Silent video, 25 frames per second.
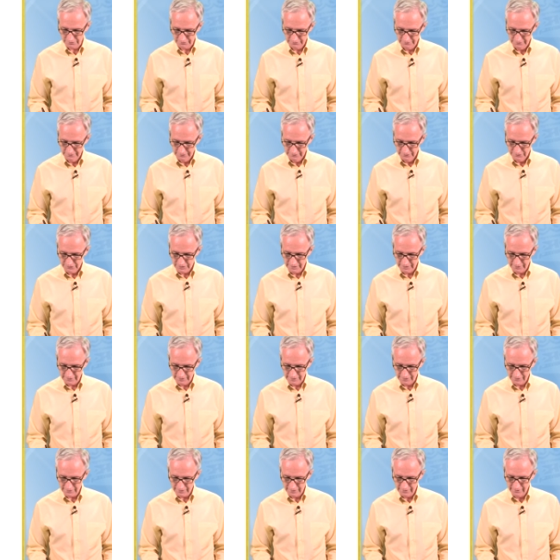O sea que
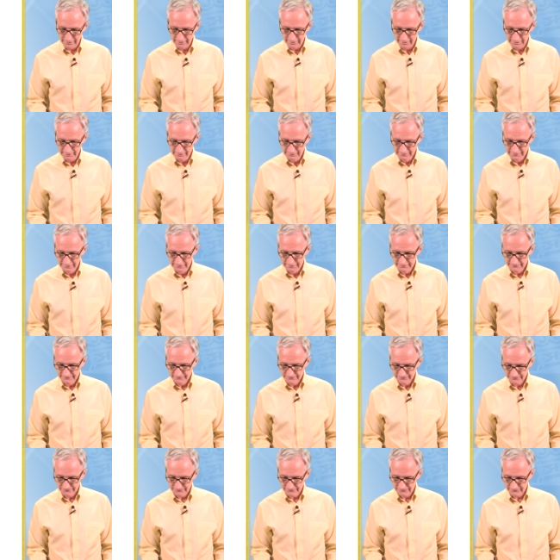en realidad
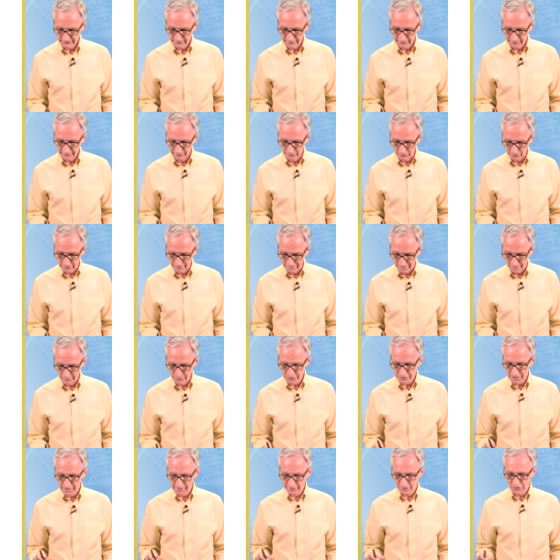lo que
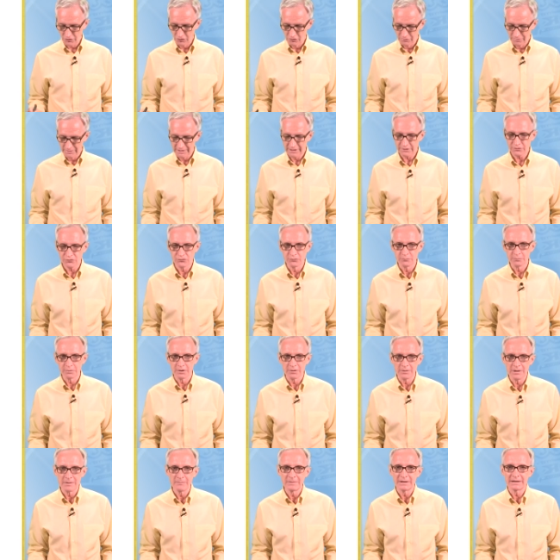vamos a resolver es un
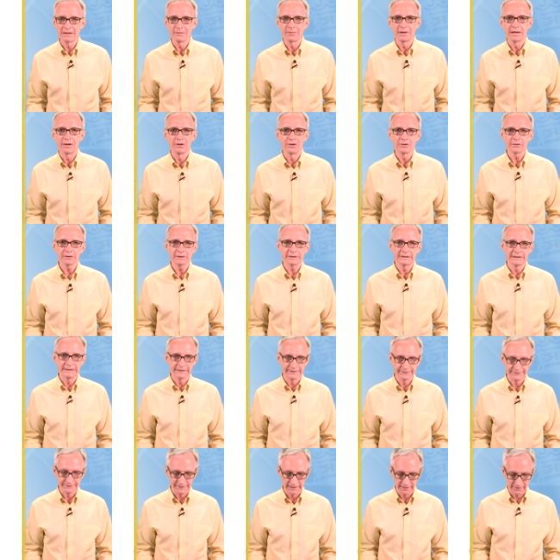problema de valor
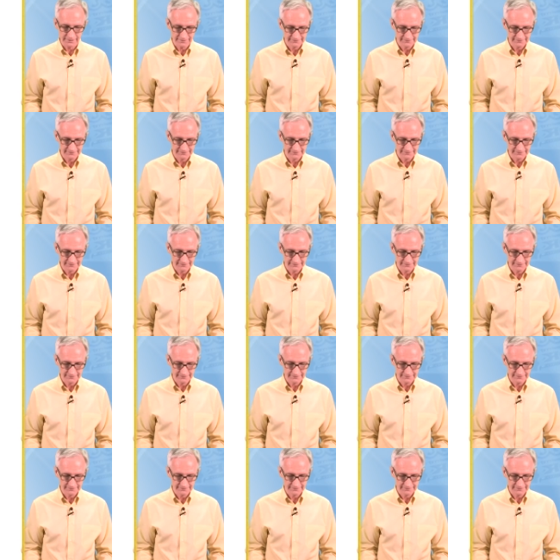inicial.